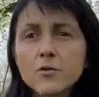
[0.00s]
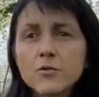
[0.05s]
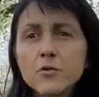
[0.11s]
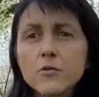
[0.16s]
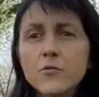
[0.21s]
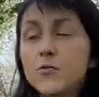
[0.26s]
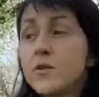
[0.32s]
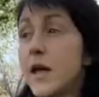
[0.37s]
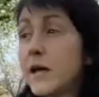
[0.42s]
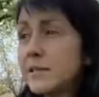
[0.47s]

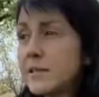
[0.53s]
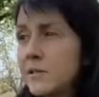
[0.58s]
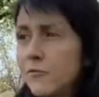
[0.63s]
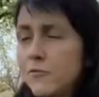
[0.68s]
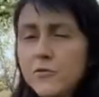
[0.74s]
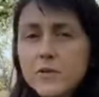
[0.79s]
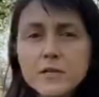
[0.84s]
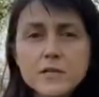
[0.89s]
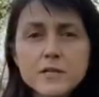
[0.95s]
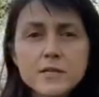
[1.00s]
de feux
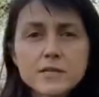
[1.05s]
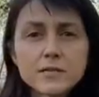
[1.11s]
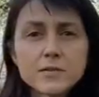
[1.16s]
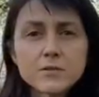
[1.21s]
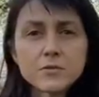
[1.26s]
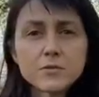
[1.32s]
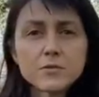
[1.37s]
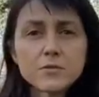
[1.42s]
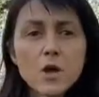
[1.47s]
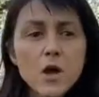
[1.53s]

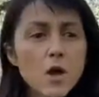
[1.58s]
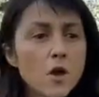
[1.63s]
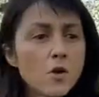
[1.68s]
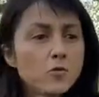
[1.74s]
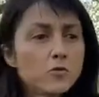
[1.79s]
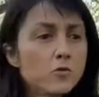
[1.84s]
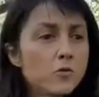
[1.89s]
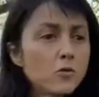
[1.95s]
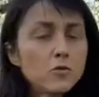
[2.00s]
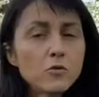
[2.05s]
d'artifice,
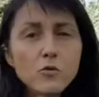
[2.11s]
de